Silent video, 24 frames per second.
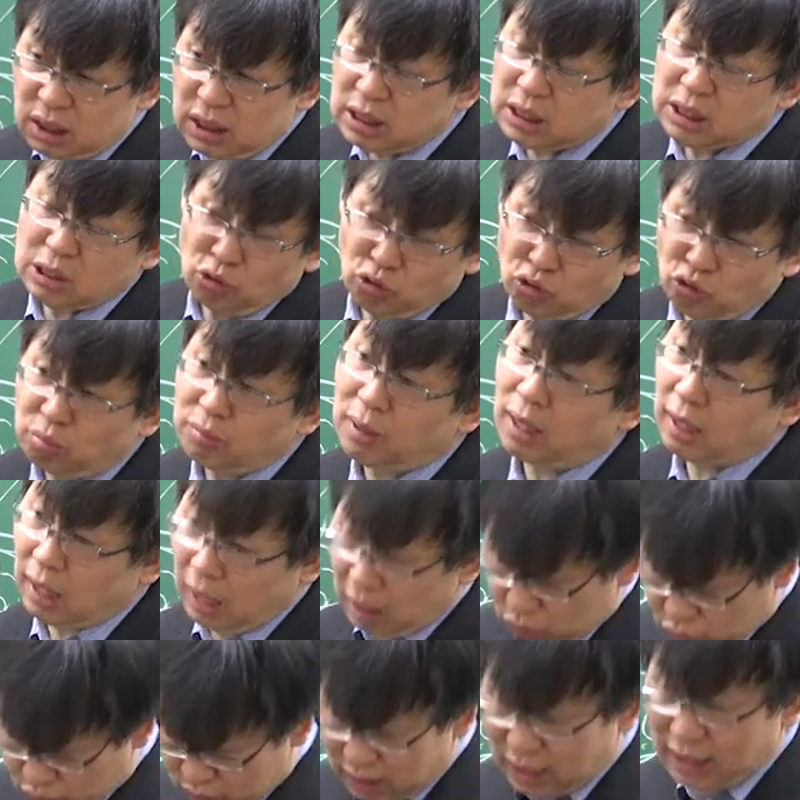이진수만
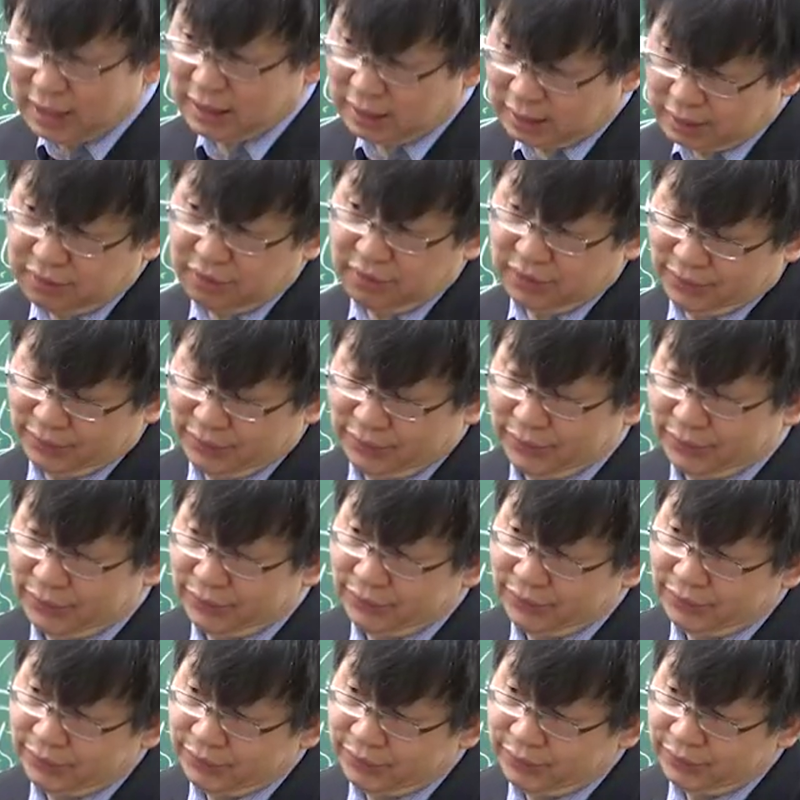갖고 따지는 거예요.
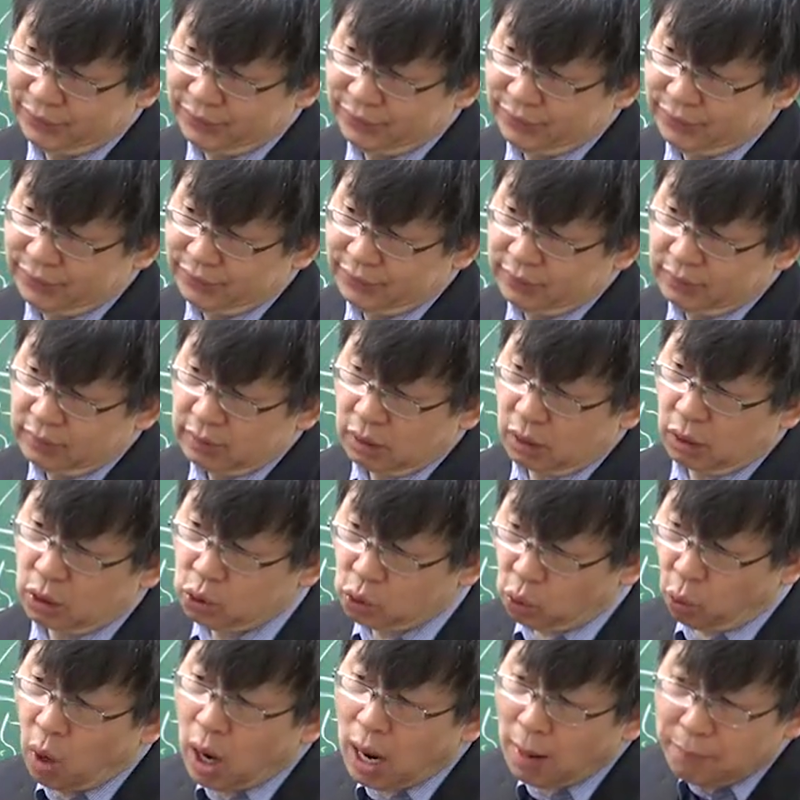
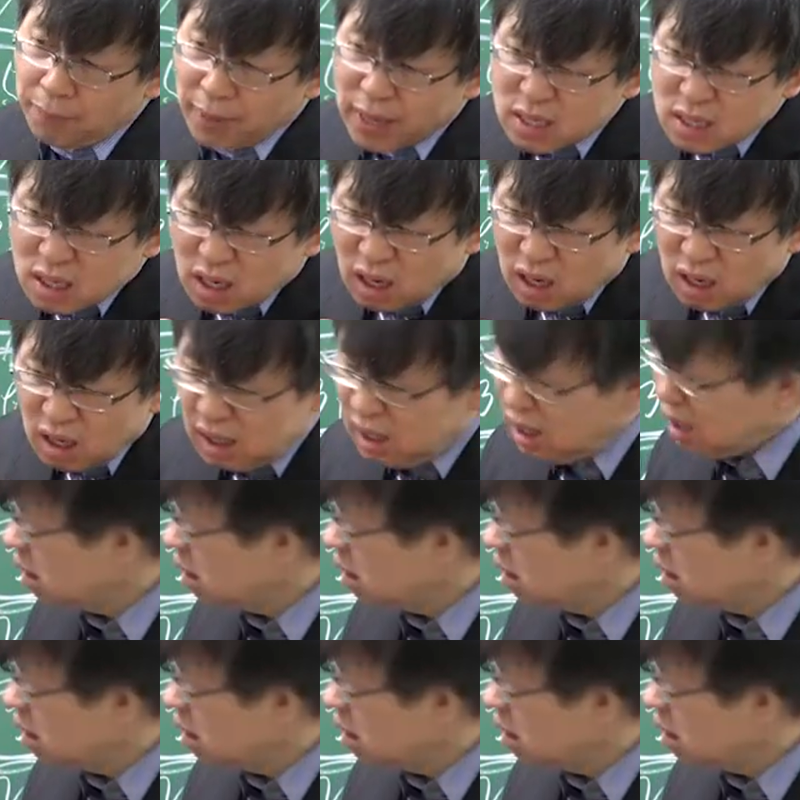그걸 조합해서